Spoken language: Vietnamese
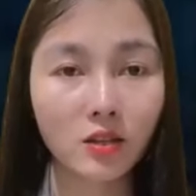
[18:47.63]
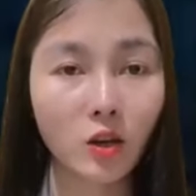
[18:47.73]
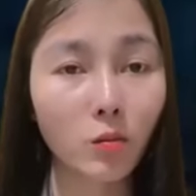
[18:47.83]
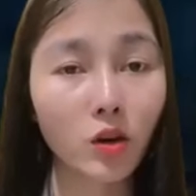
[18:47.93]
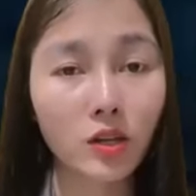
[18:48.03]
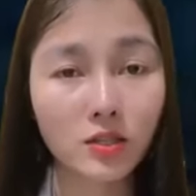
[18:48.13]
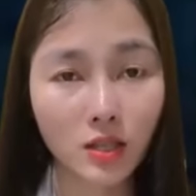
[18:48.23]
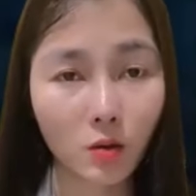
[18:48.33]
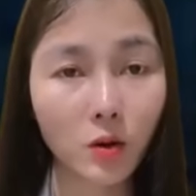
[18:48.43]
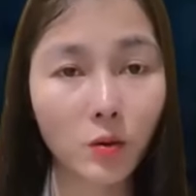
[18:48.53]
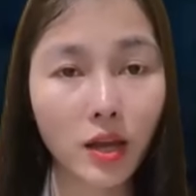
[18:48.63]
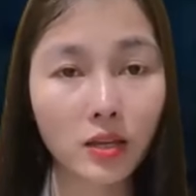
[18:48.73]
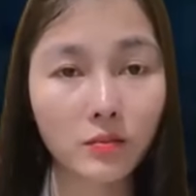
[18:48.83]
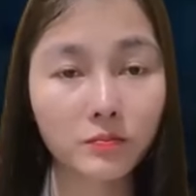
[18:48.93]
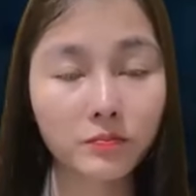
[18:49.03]
Tôi cũng không chắc có
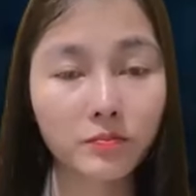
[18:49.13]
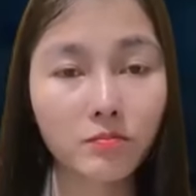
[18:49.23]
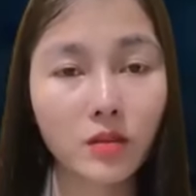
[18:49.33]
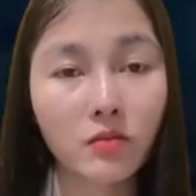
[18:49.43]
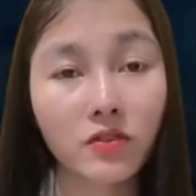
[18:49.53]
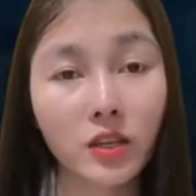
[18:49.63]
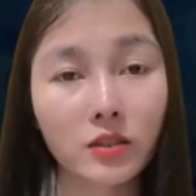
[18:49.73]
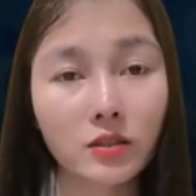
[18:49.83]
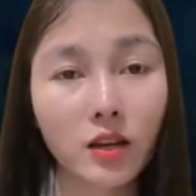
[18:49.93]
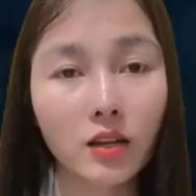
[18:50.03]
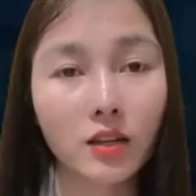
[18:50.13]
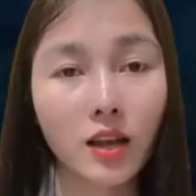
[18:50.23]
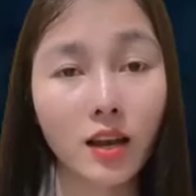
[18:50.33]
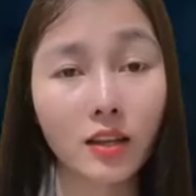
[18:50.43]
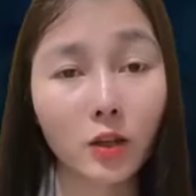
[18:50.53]
đúng hay không nữa.
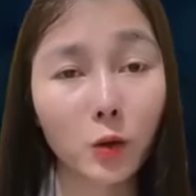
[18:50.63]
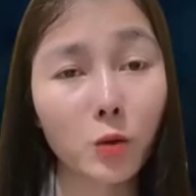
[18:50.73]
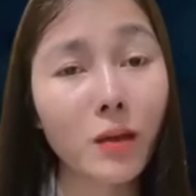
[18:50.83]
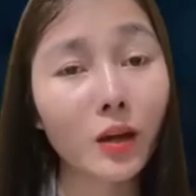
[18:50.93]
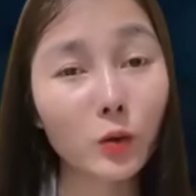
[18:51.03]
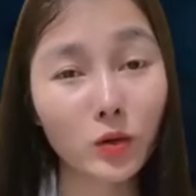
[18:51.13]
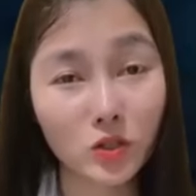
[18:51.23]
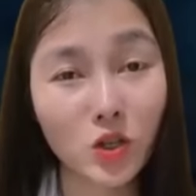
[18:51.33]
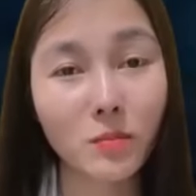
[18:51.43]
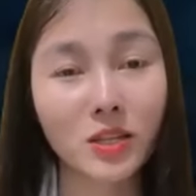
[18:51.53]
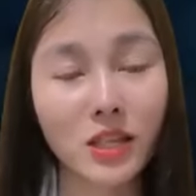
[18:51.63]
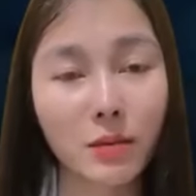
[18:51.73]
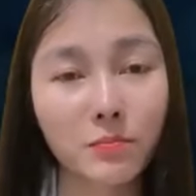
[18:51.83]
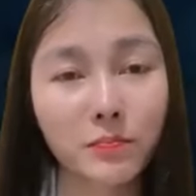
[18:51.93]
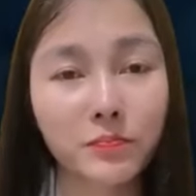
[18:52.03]
Nói ra không phải lại
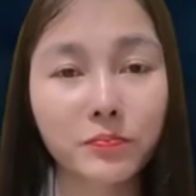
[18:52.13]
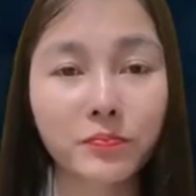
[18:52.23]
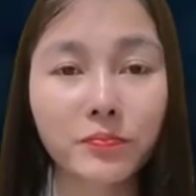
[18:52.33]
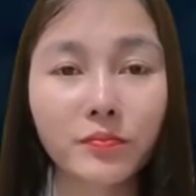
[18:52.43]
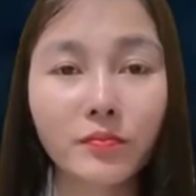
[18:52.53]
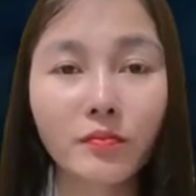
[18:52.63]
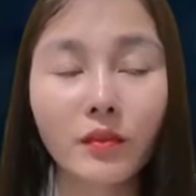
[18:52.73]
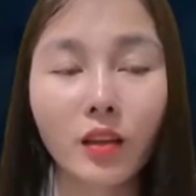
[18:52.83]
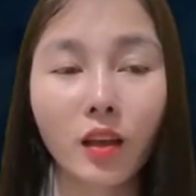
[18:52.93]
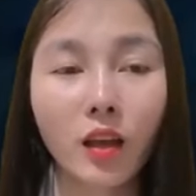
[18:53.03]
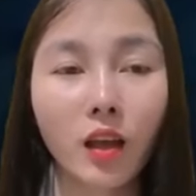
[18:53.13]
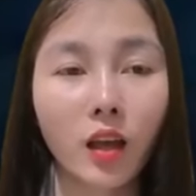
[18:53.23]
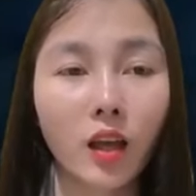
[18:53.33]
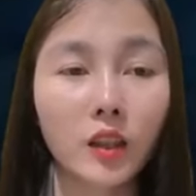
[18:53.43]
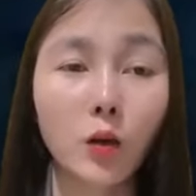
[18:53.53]
sợ mất hay. Thì ông
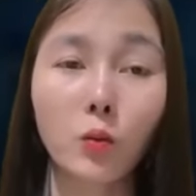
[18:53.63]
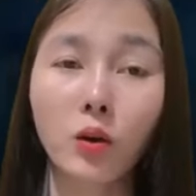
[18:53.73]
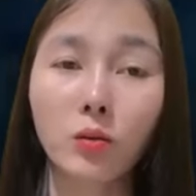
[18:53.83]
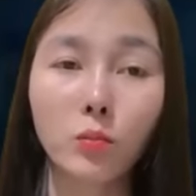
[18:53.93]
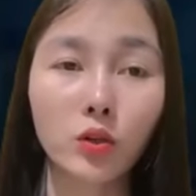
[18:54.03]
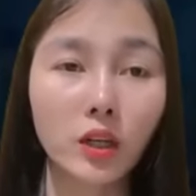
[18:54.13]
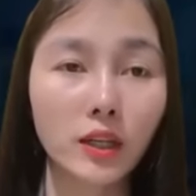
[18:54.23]
có nói đi xem nào.